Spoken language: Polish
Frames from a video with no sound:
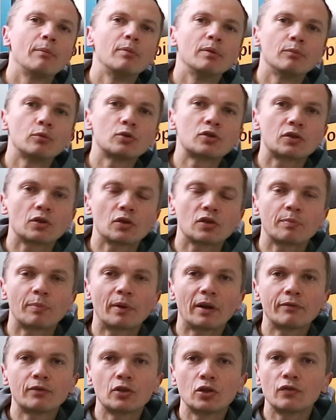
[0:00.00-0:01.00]
Aby móc to
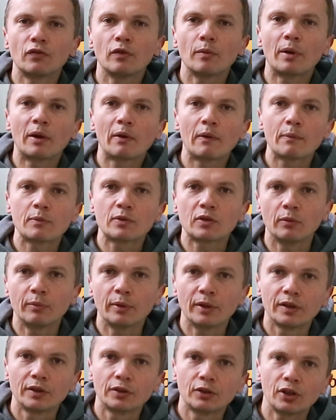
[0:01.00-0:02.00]
sprawdzić, wybrałem
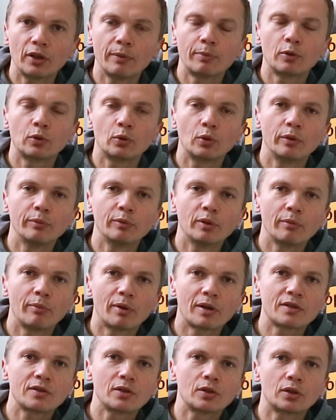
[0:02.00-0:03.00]
sobie tryb, który mnie
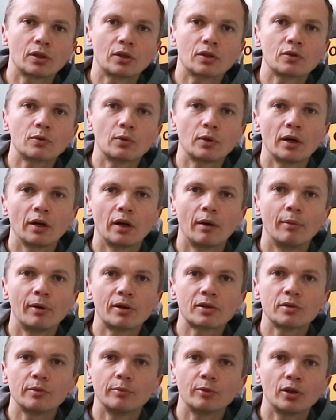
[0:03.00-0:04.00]
bardzo interesuje, a
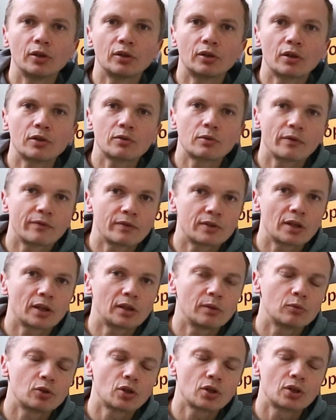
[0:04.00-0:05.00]
bardzo mnie interesuje w
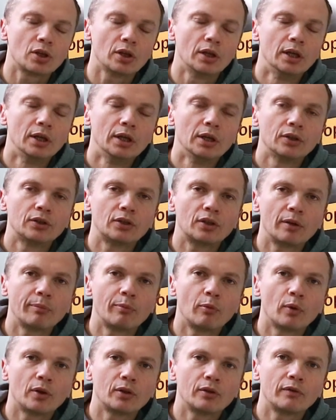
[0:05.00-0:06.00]
ostatnim czasie
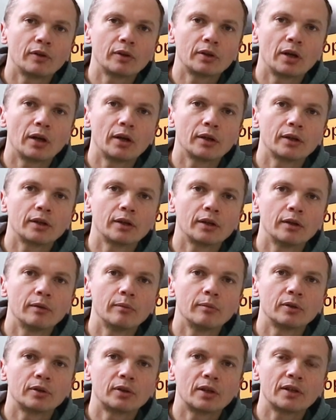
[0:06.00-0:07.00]
tryb ładowania
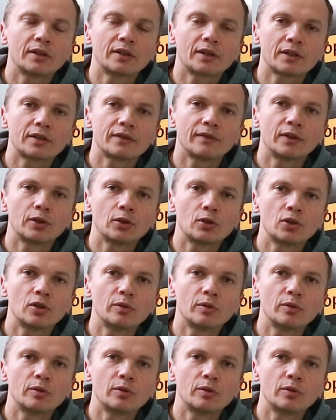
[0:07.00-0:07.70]
AGM, ten tak zwany